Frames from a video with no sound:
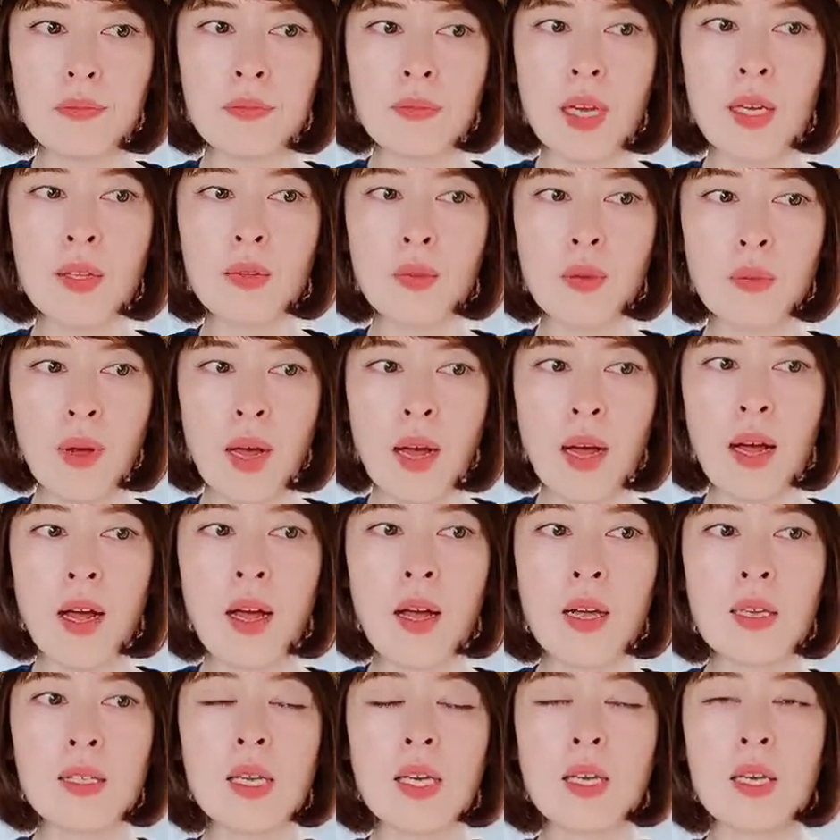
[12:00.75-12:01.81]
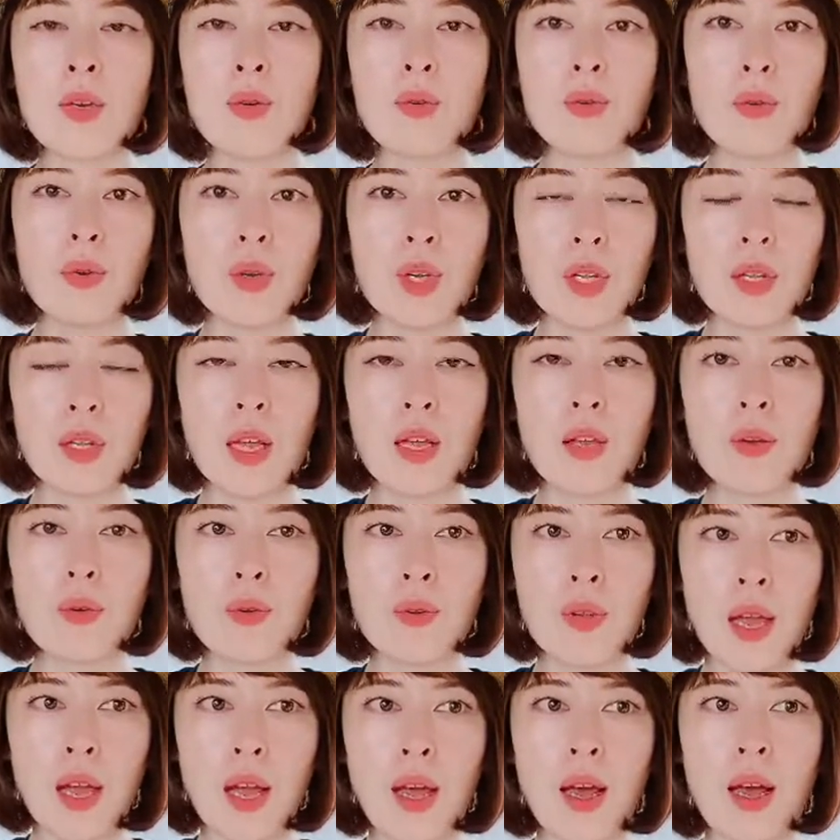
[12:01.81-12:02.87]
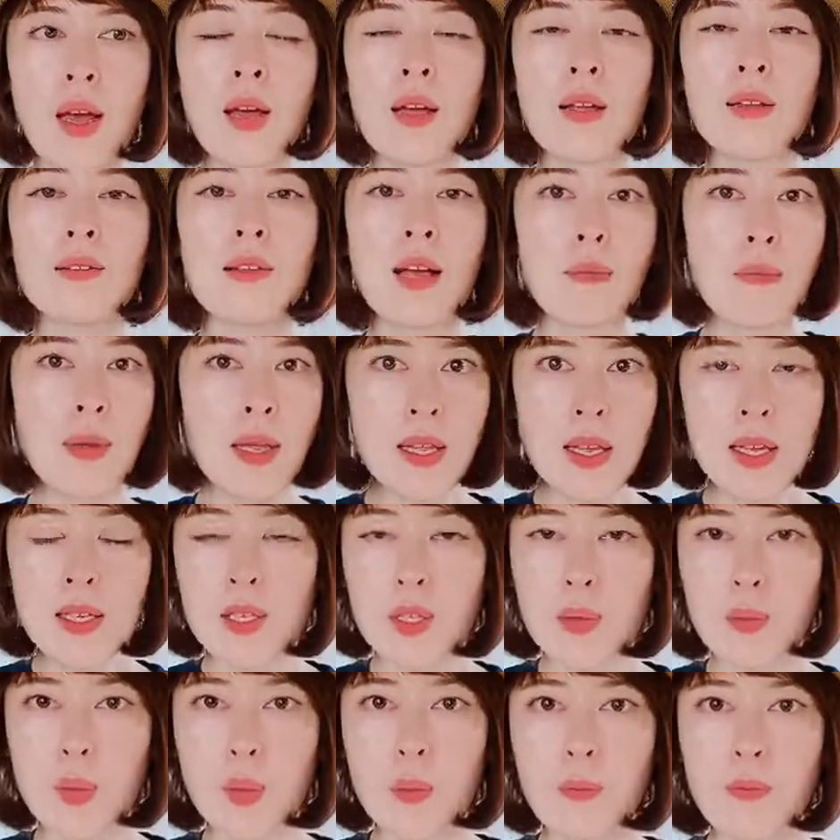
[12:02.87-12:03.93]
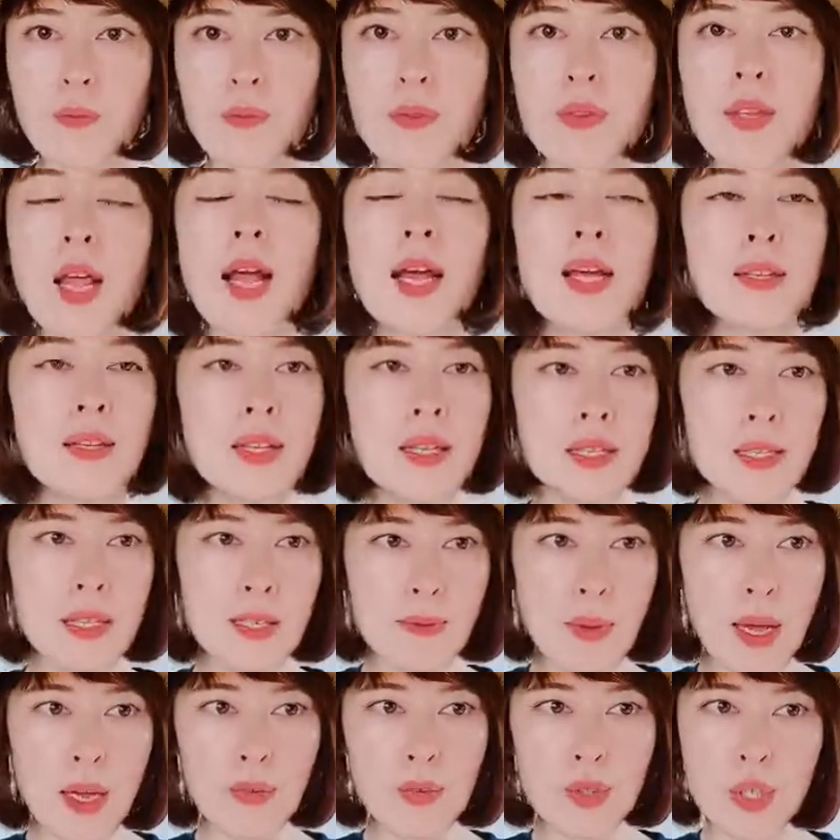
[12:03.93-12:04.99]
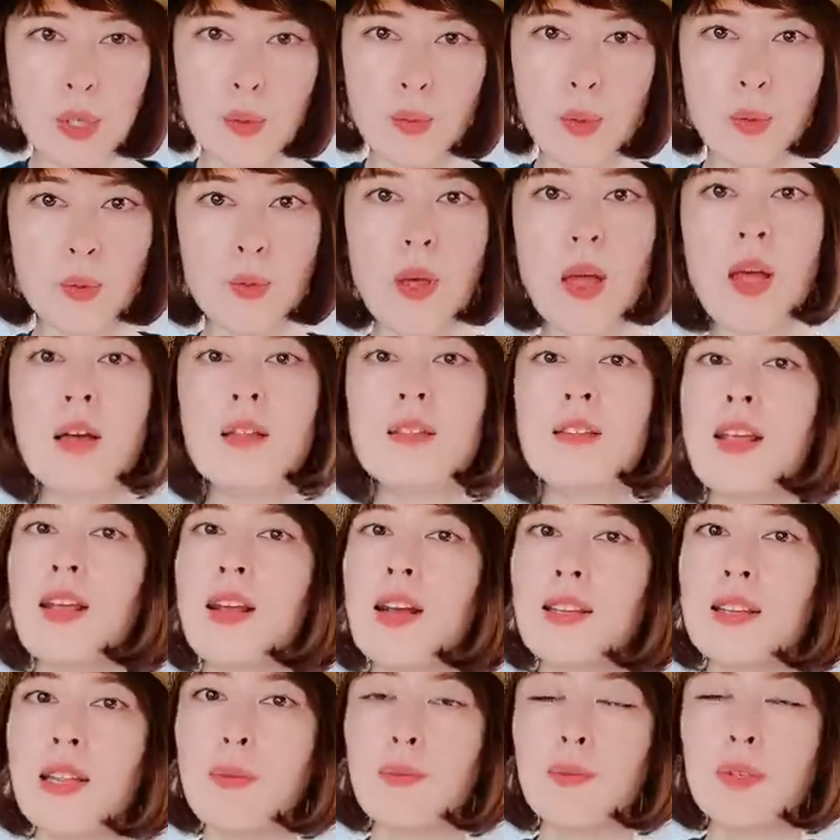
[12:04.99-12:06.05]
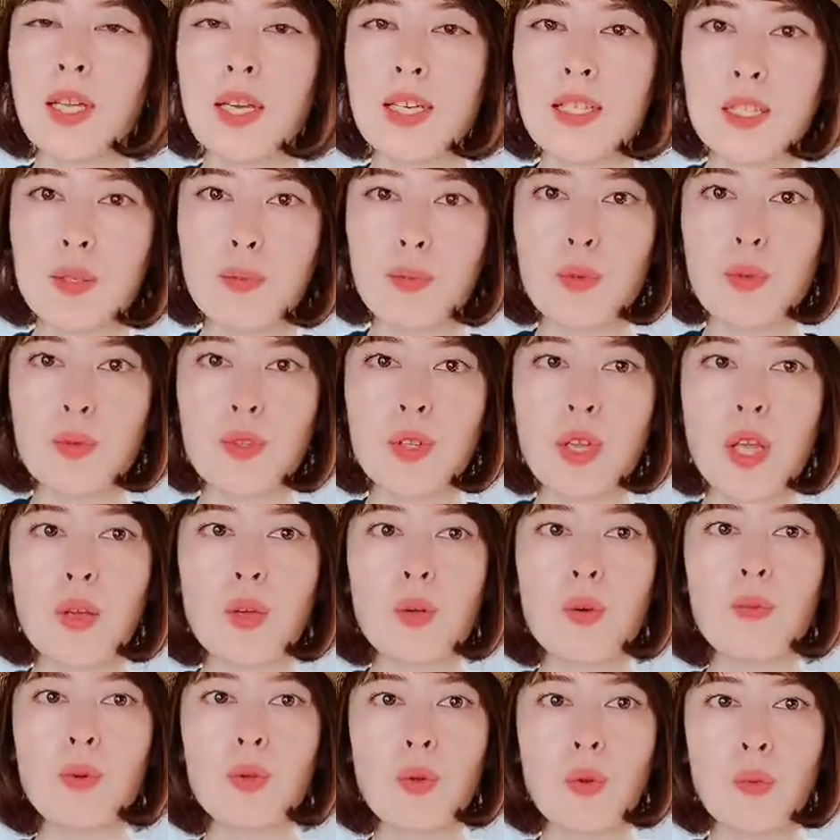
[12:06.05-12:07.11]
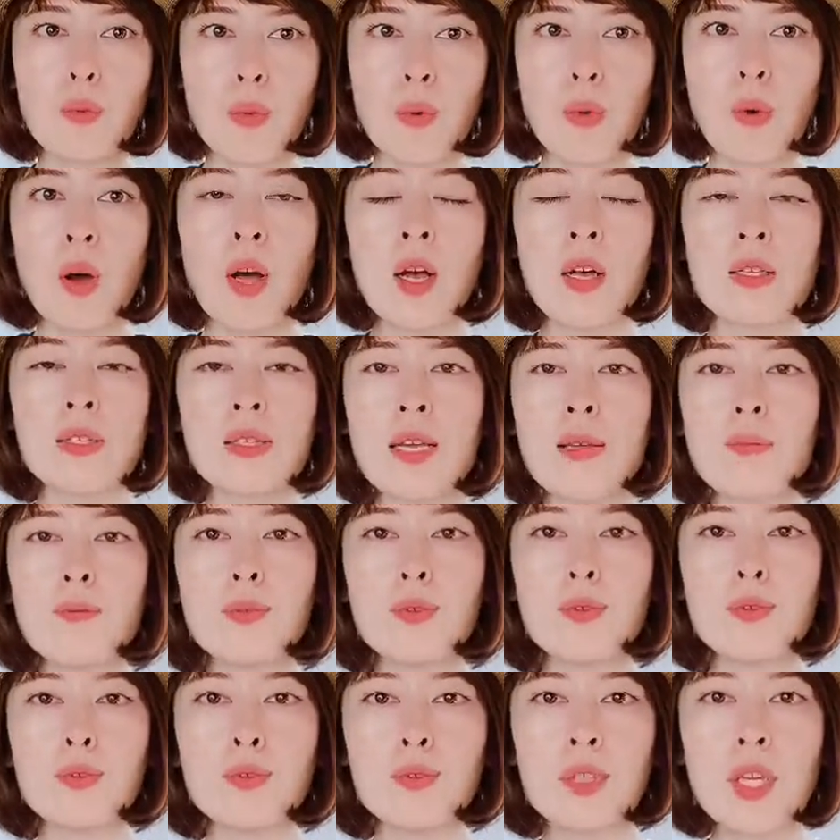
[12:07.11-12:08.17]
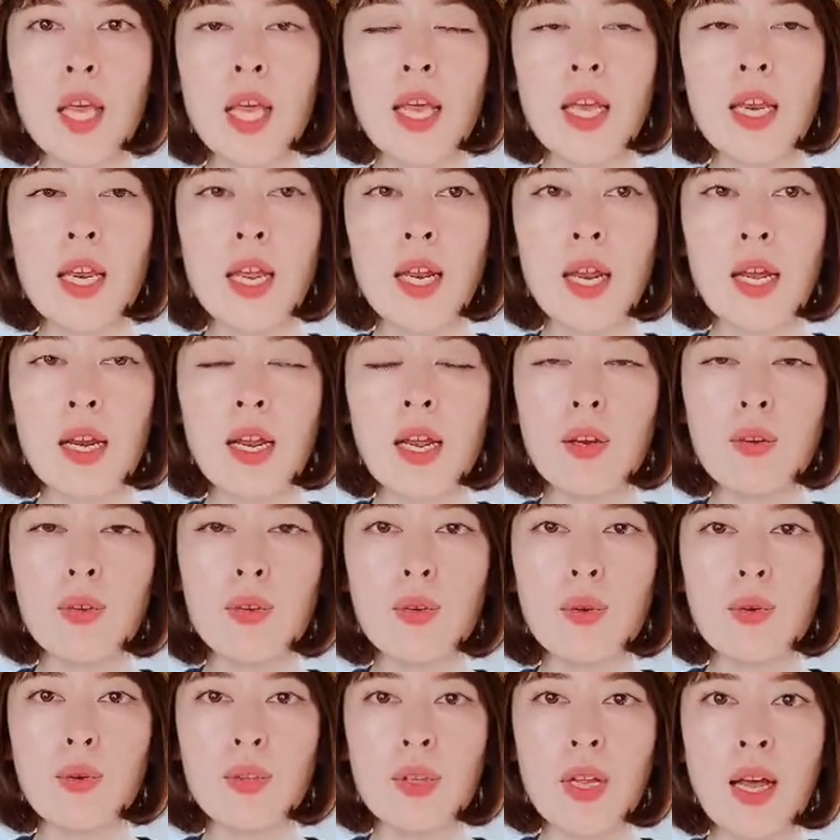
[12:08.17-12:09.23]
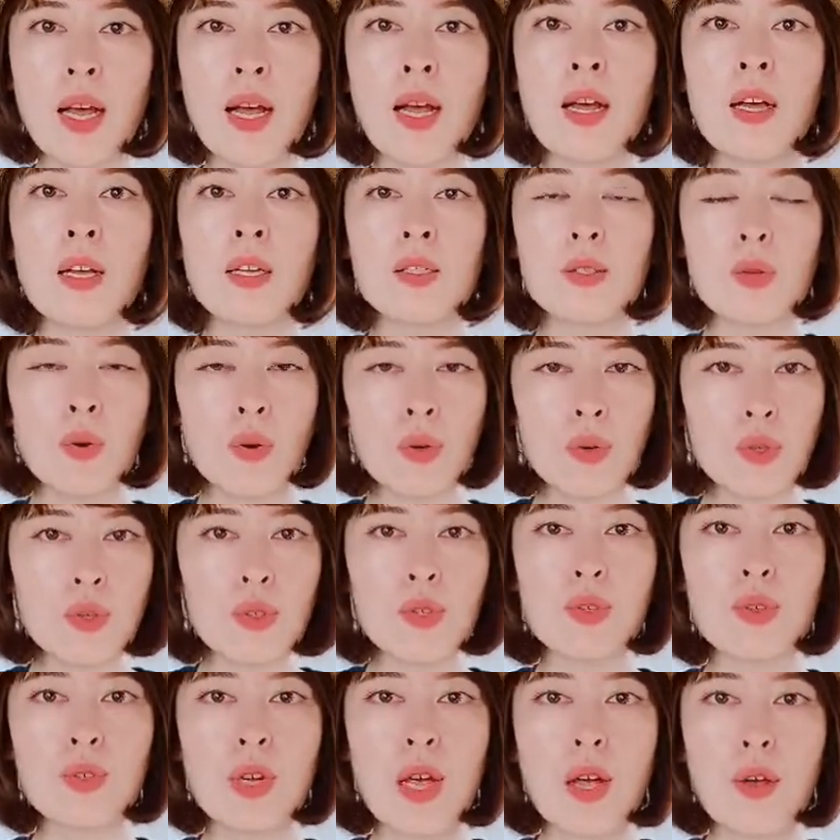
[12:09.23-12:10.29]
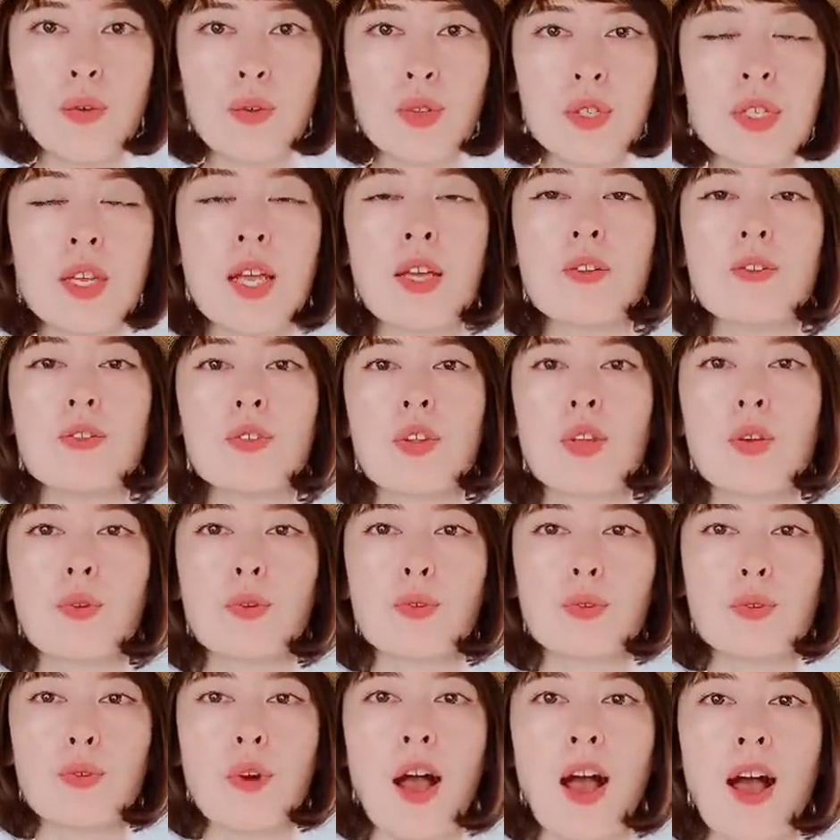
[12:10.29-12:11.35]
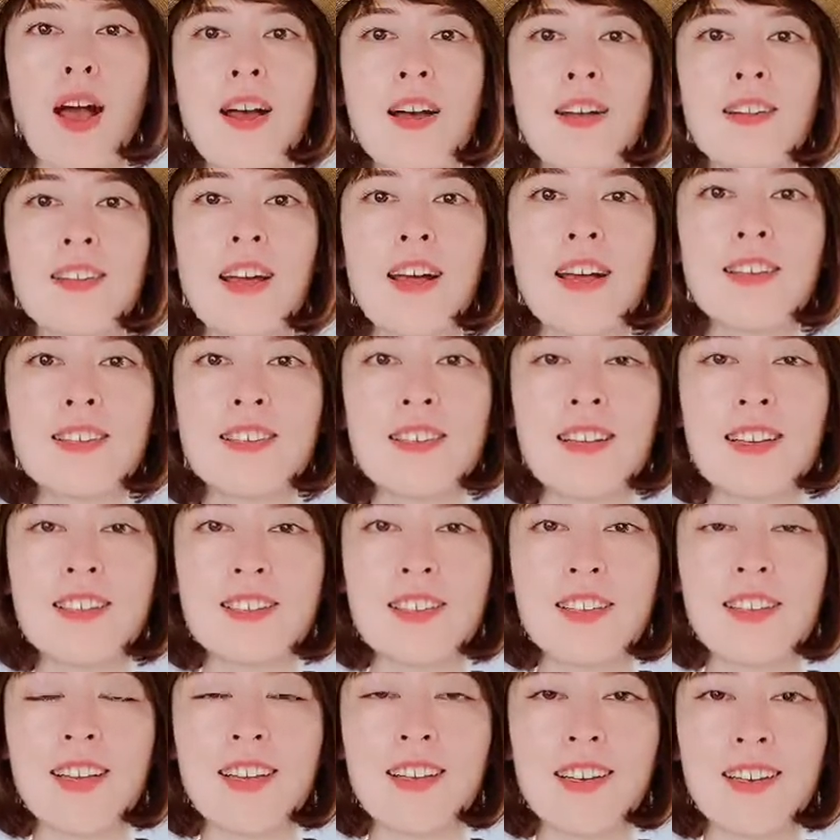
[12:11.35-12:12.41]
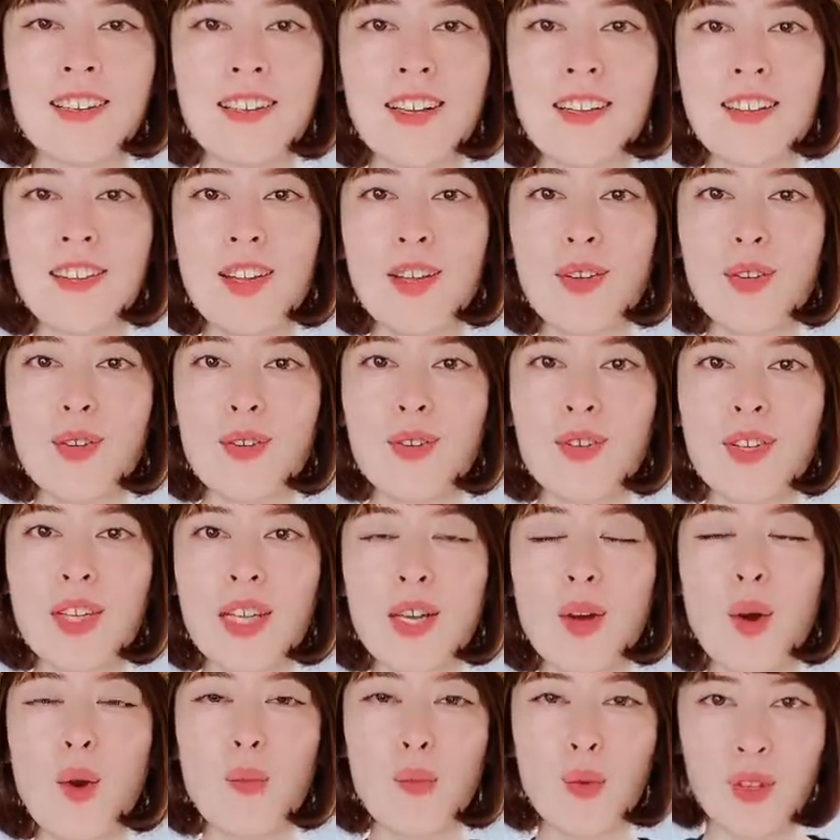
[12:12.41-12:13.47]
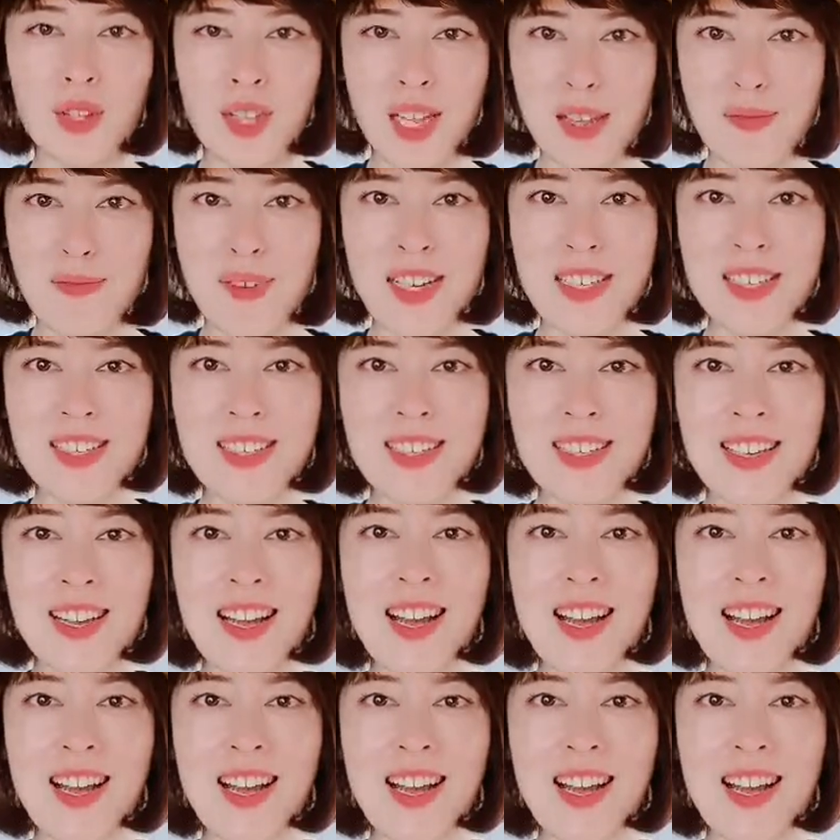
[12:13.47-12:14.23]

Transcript: あとは先ほど言ったようなダメな自分、泣いてしまう自分、ネガティブな自分っていうものも全部受け入れられるような、そういう習慣をつけるっていうことが大事なんじゃないかなっていうふうに思っています。